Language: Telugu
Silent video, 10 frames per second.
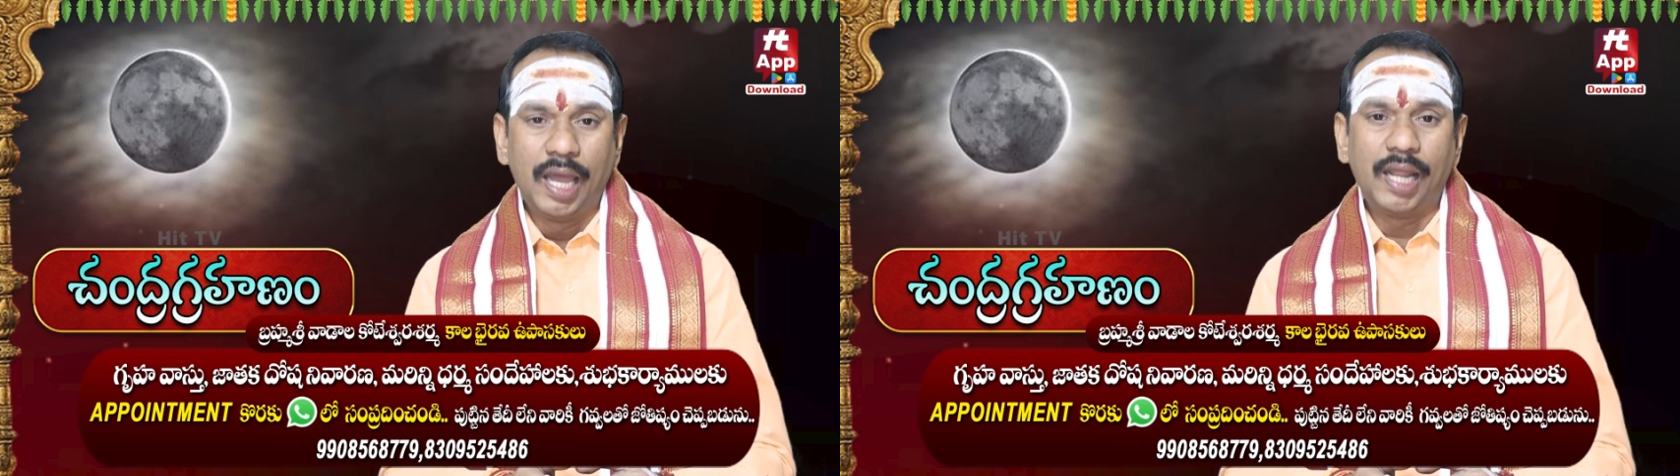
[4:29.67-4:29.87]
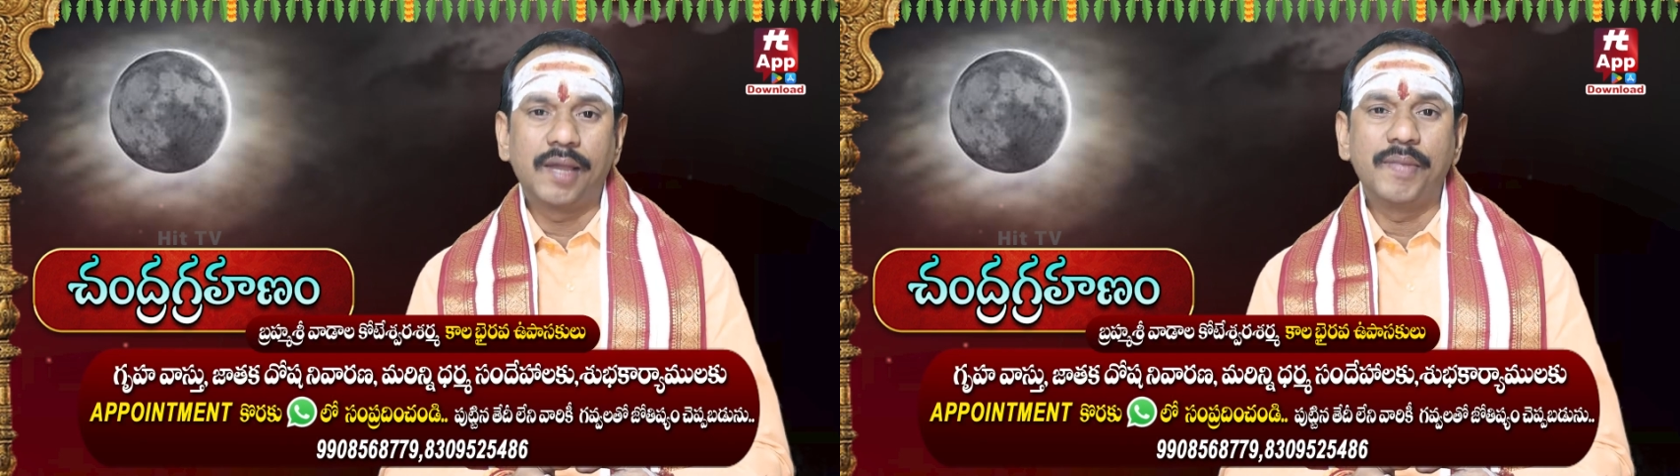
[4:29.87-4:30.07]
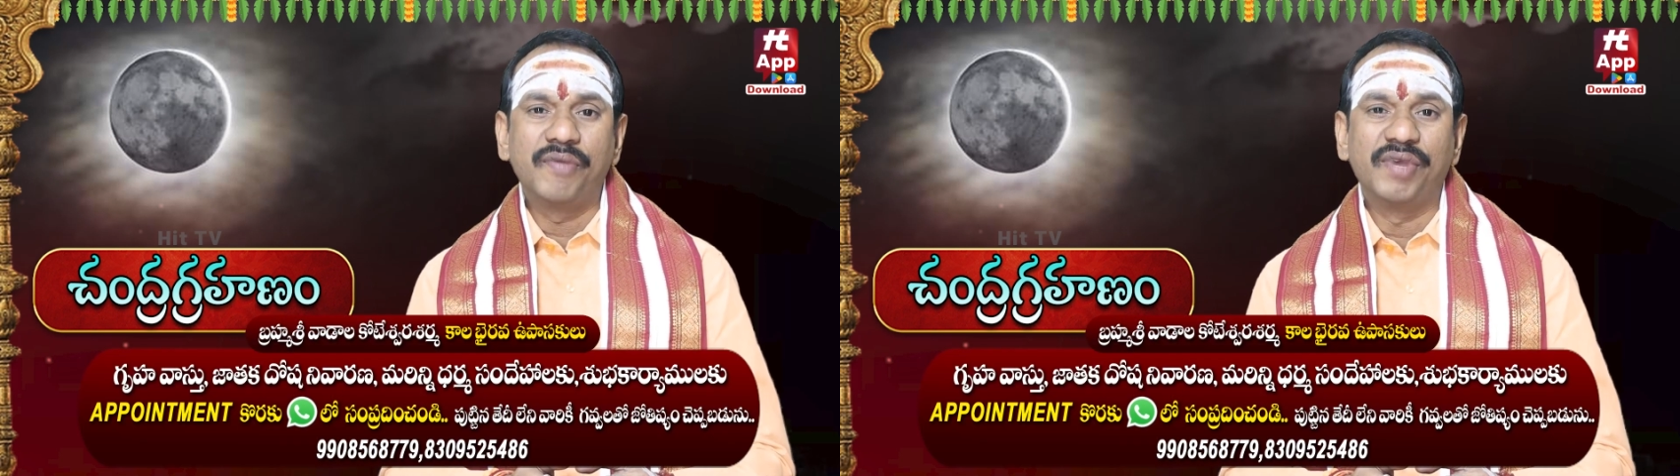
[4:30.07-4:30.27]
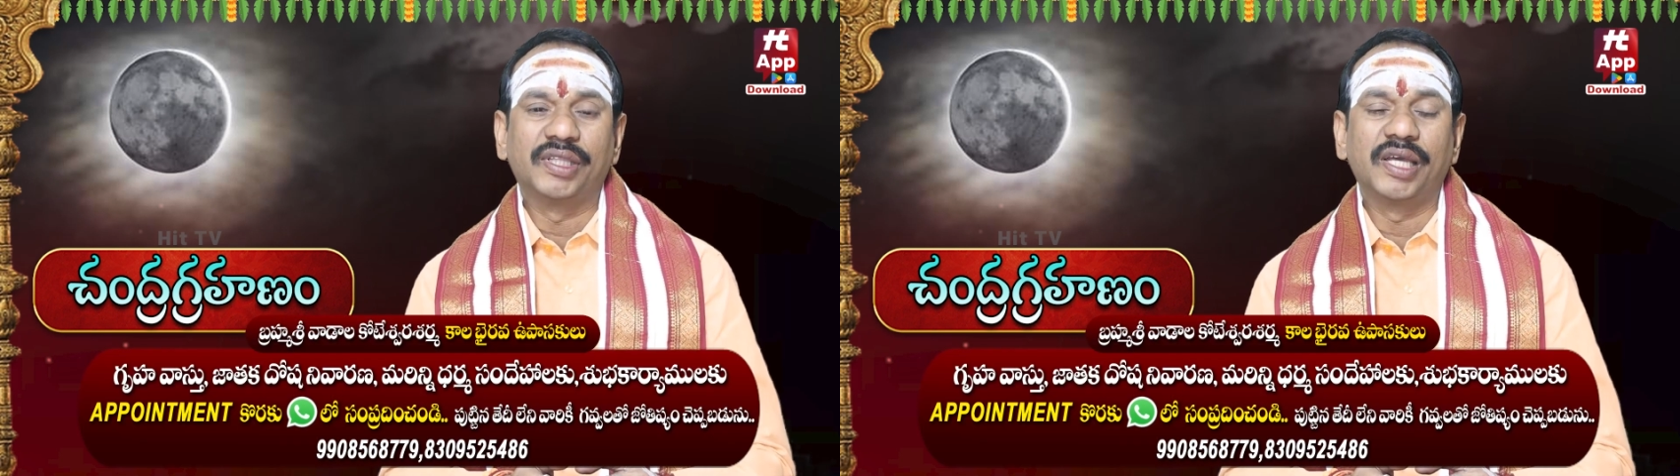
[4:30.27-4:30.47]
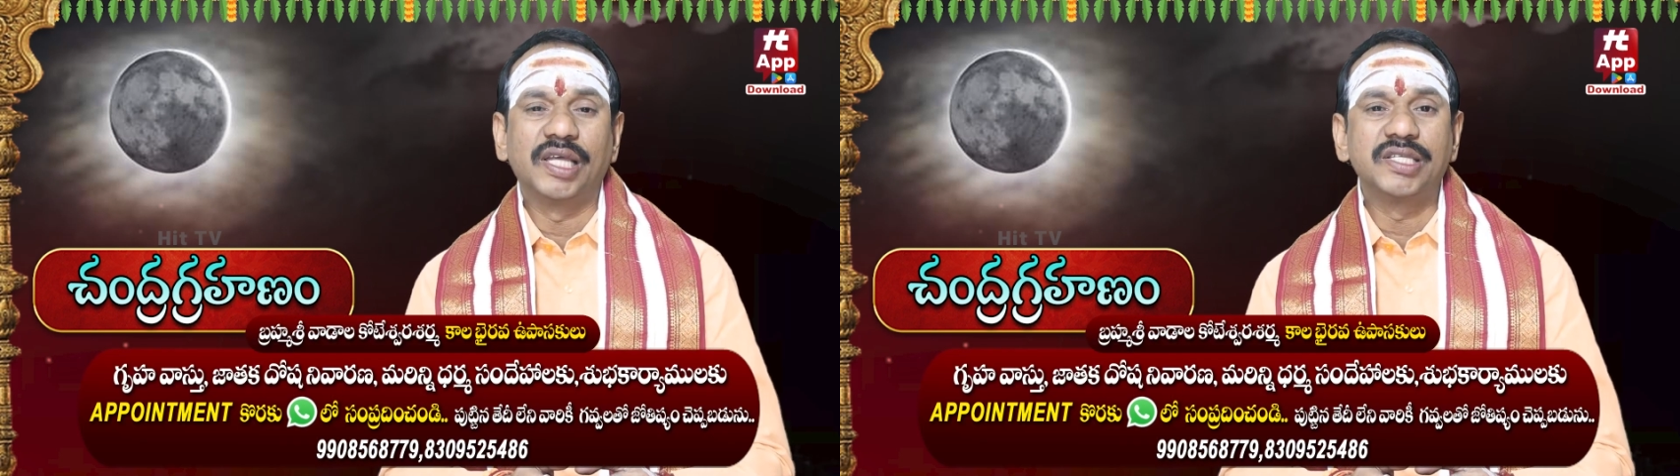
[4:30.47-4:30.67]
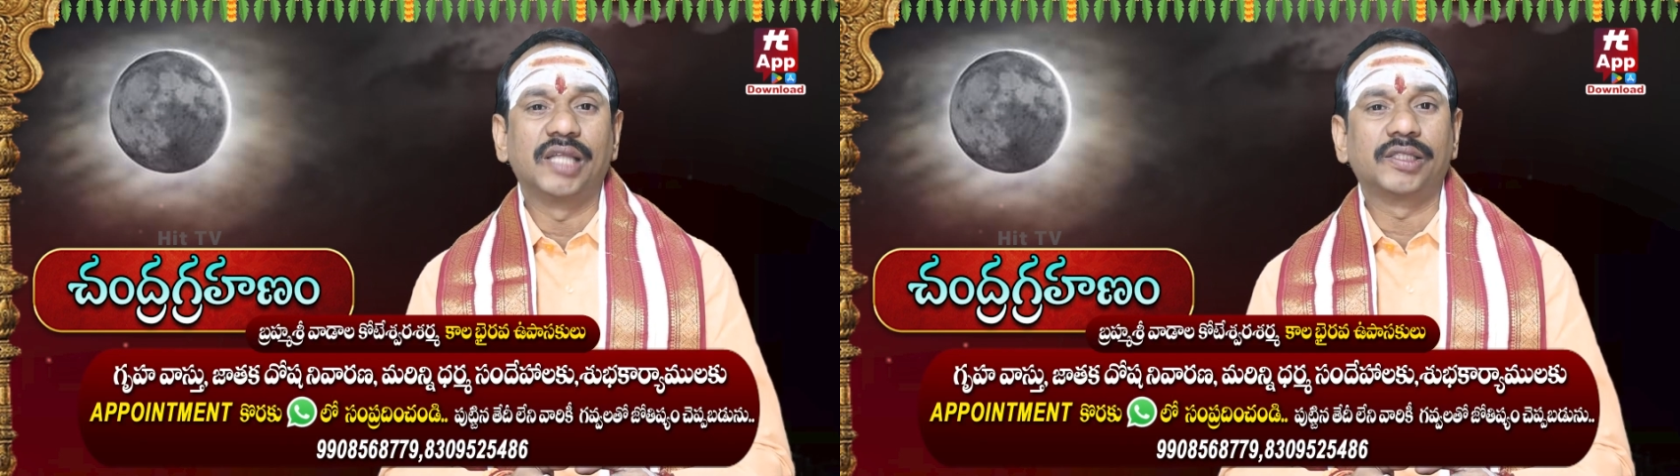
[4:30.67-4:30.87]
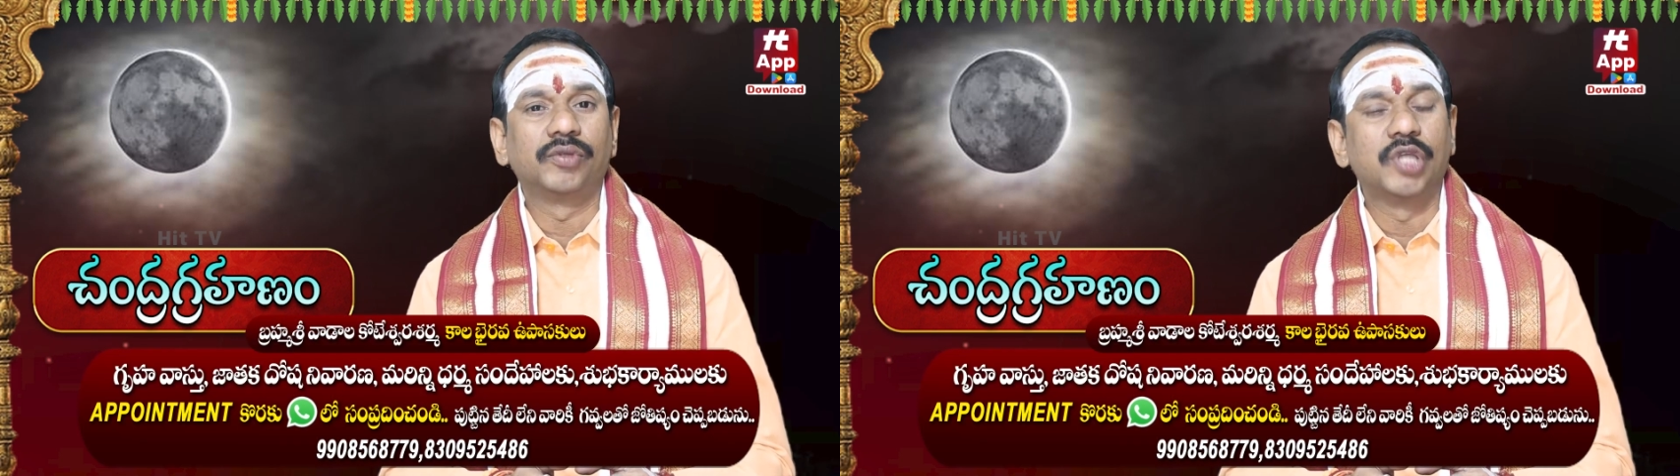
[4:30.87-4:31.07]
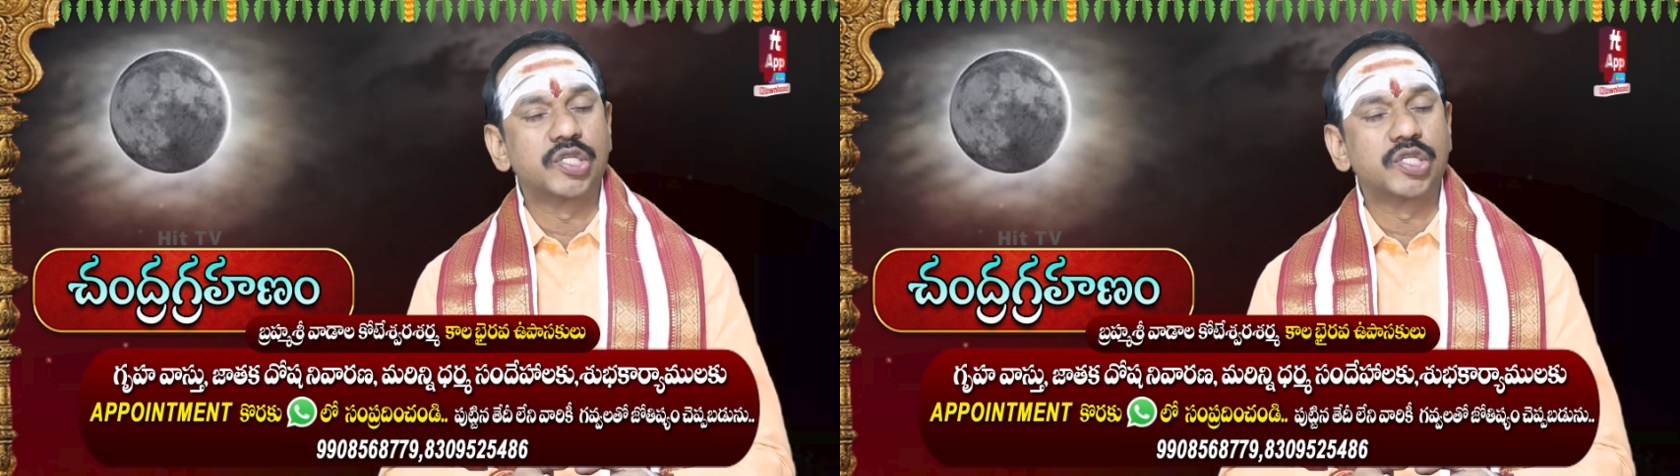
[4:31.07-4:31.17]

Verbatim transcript: అలాగే మీ వ్యక్తిగత జాతకం